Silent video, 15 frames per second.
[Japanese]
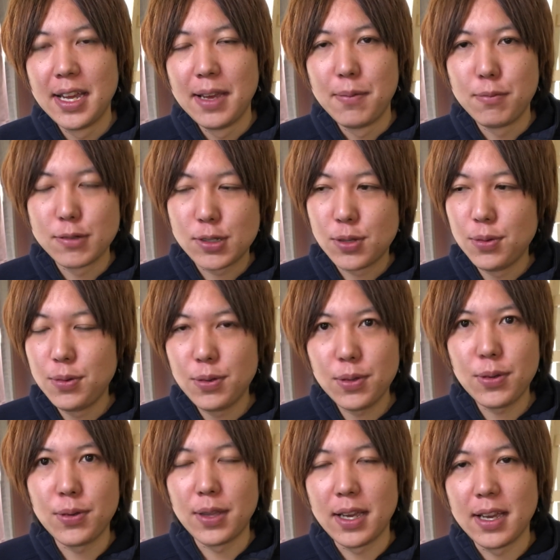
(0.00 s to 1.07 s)
もうそのこ
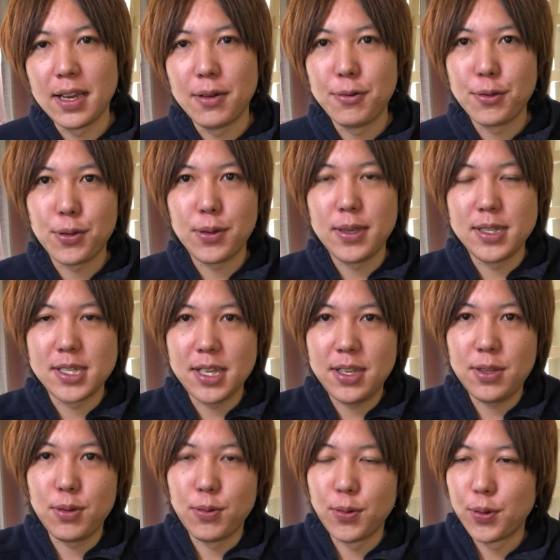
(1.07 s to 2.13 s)
とをね、本当にぜ
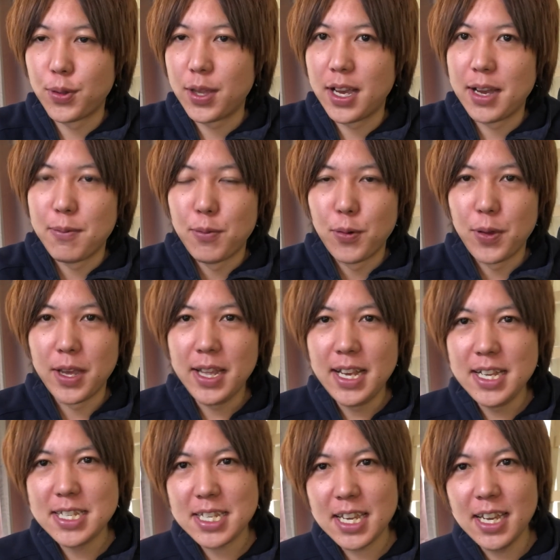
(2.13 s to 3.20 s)
ひとも、てかもう
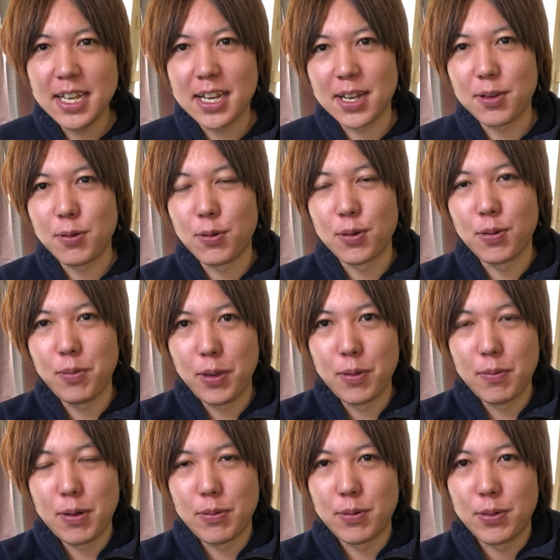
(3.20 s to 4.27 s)
NHK から国民を
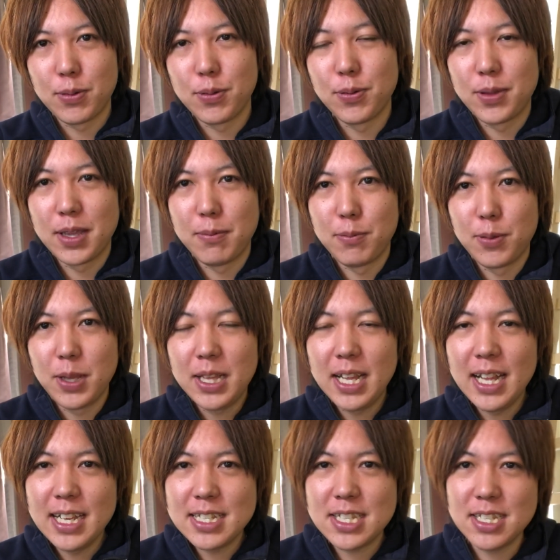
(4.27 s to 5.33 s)
守る党って、もう
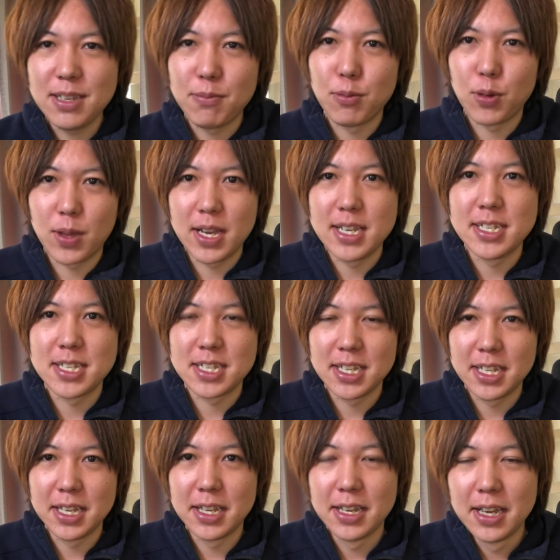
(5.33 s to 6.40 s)
リテラシーもない
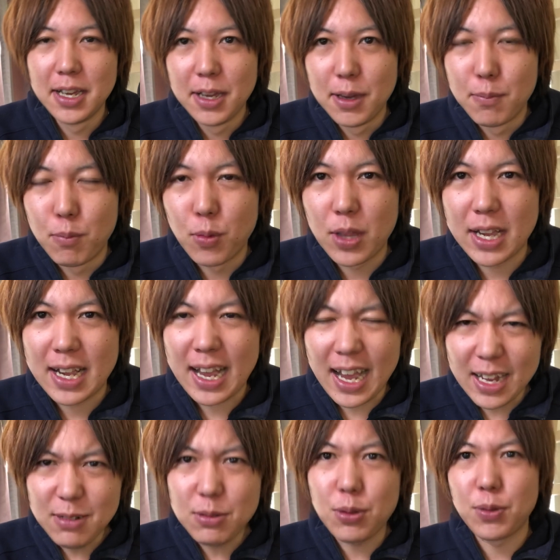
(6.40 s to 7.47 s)
し、もうだ
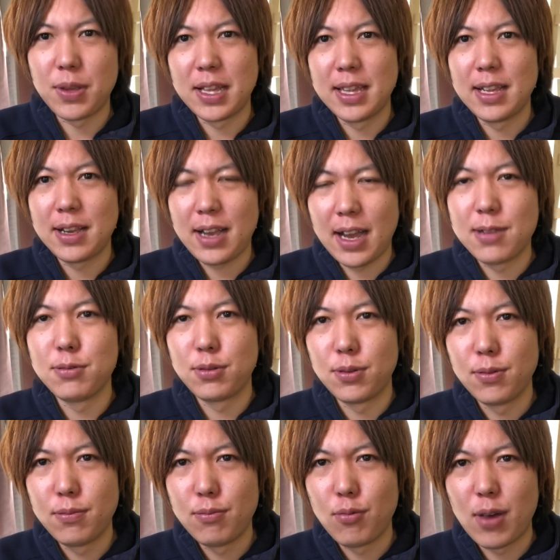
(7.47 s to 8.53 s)
カルトなんだよ、
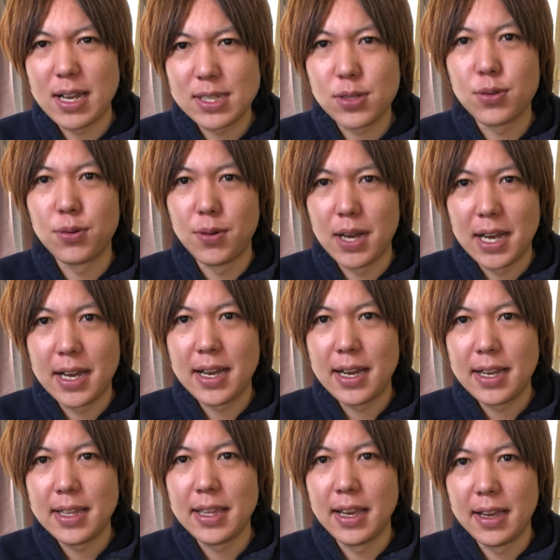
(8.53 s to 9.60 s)
カルト。もうあそこは。
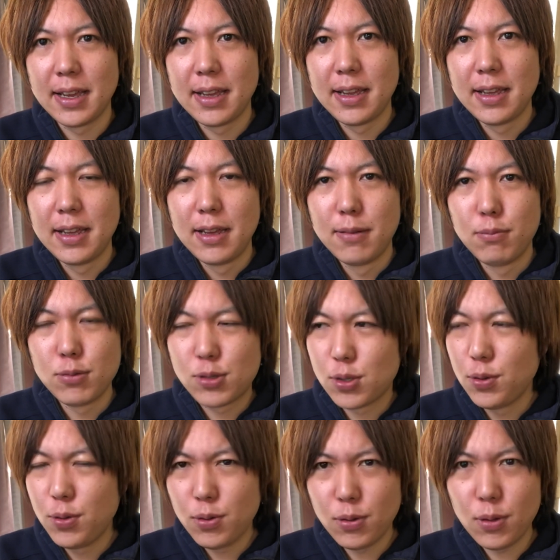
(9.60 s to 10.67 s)
ね。もうそ
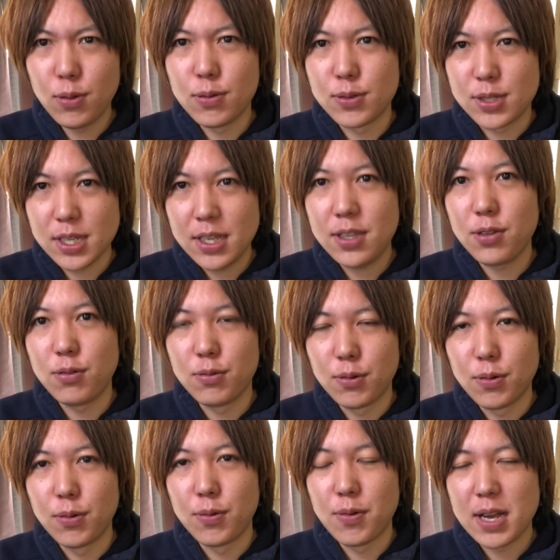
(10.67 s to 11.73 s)
のことをぜひと
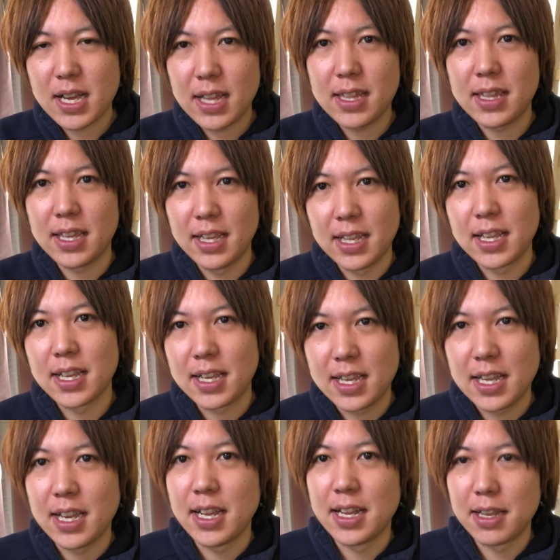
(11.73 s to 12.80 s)
も分かっていただき
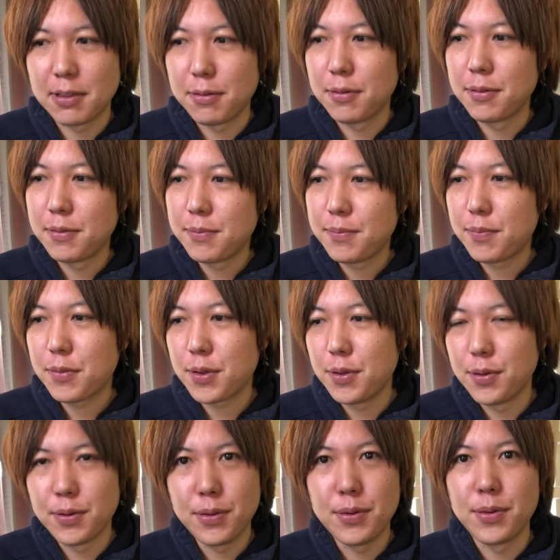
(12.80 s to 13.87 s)
たいなとい
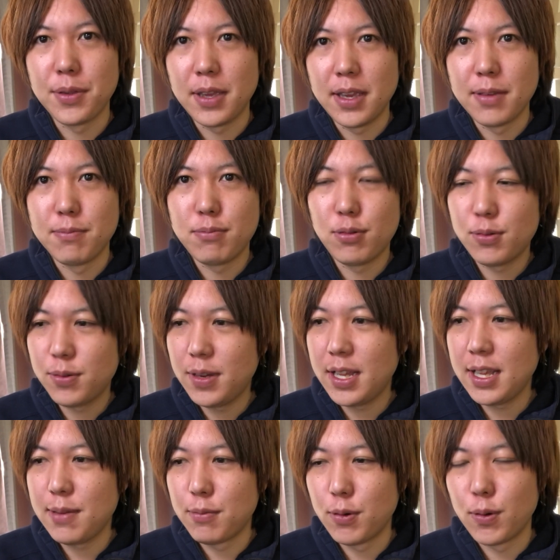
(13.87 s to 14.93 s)
うふうに、僕は
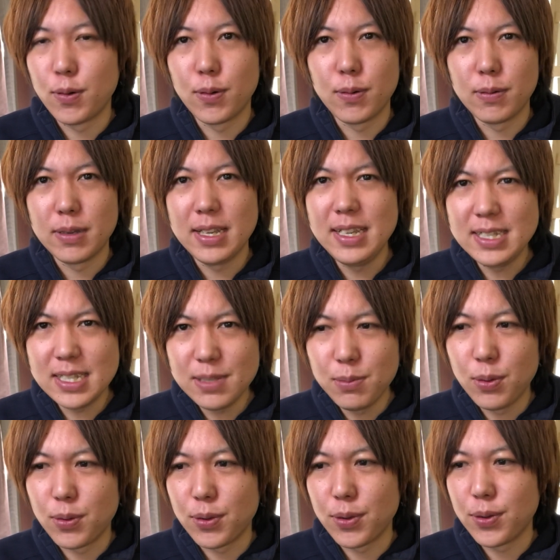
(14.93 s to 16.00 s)
ね、もういつ
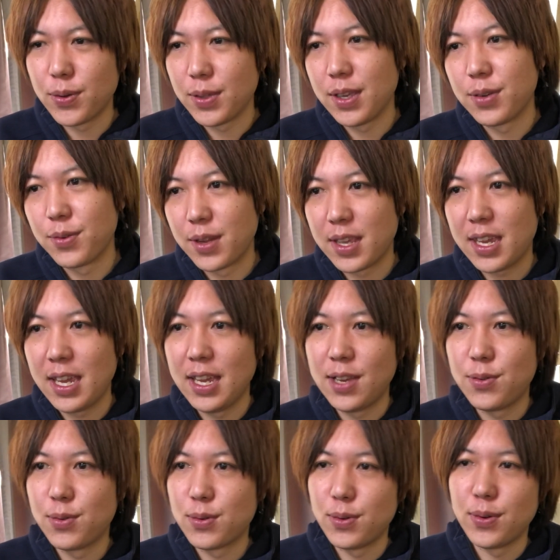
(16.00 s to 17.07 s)
ものようにこれ警
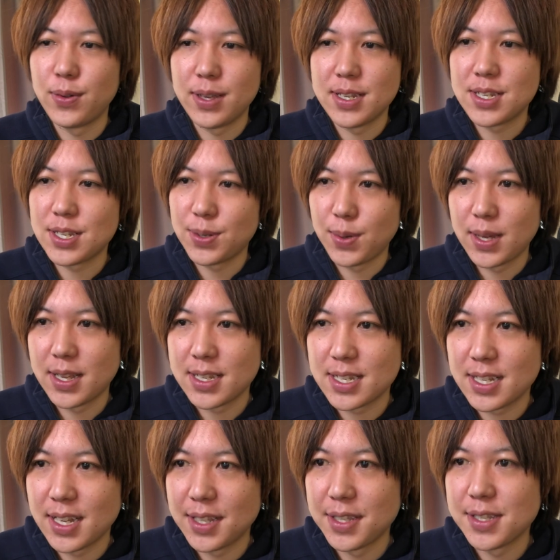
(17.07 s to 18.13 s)
告をね、してる
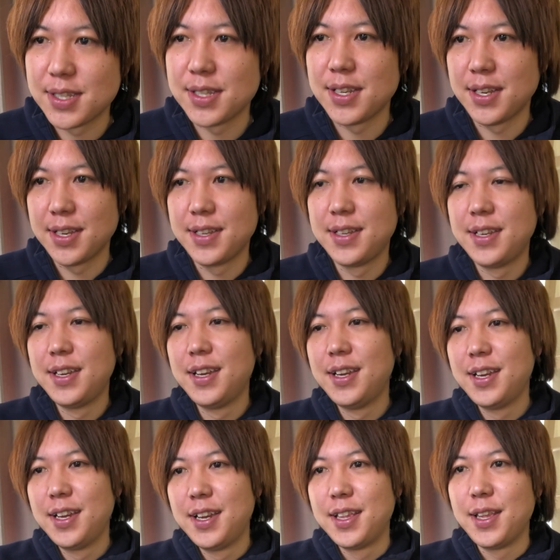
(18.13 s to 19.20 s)
話なんですね。
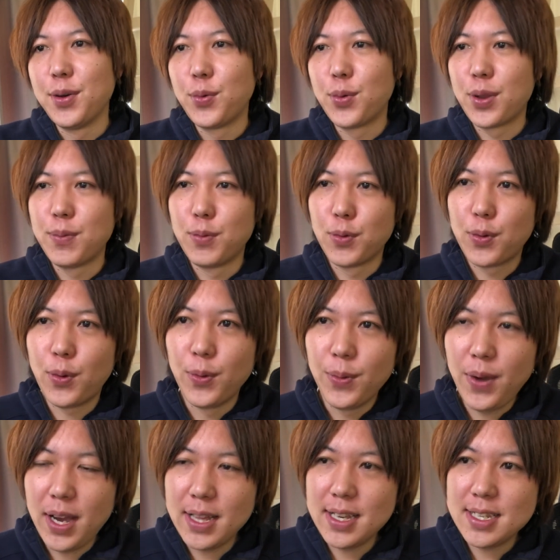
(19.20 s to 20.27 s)
で、俺もうこ
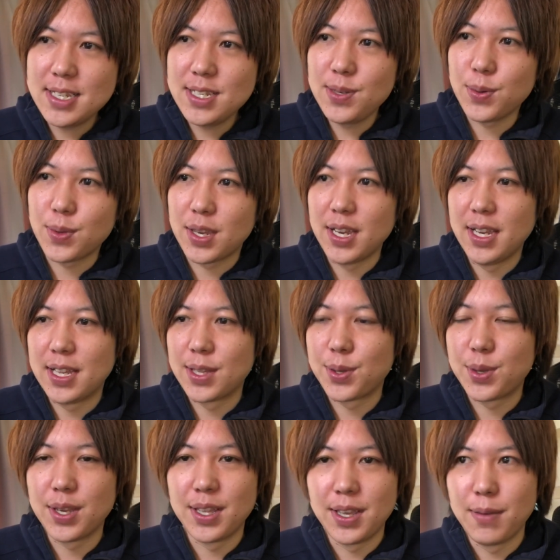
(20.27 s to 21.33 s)
の話を聞いた
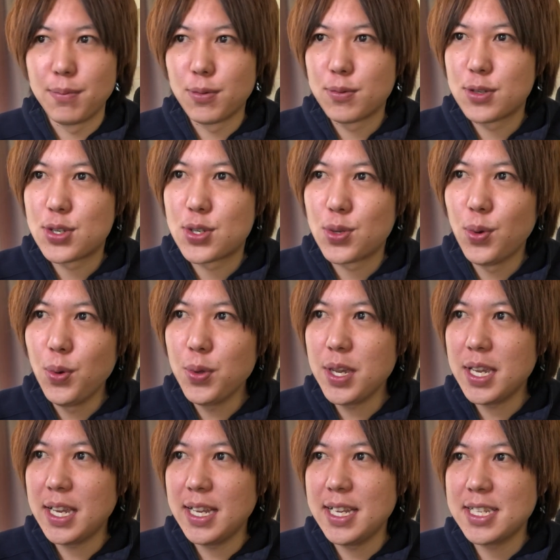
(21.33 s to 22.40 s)
時に、僕衝
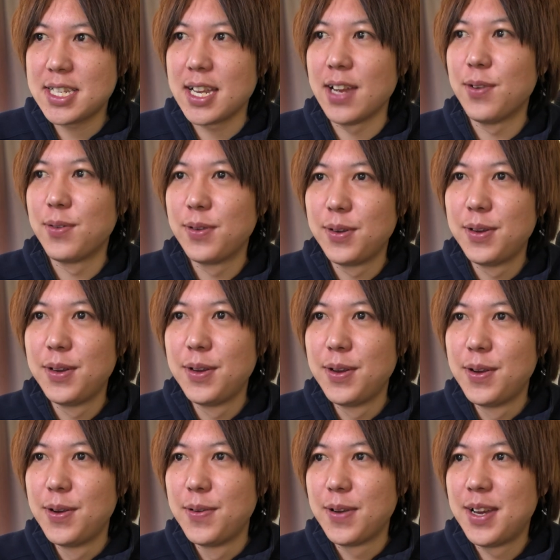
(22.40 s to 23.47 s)
撃でしたよ。
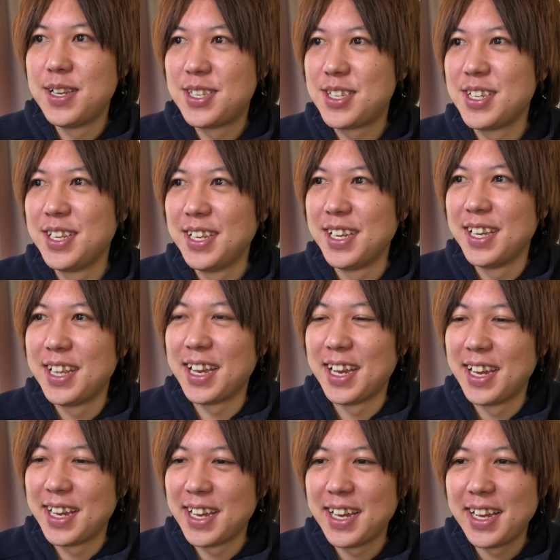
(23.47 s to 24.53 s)
マジで。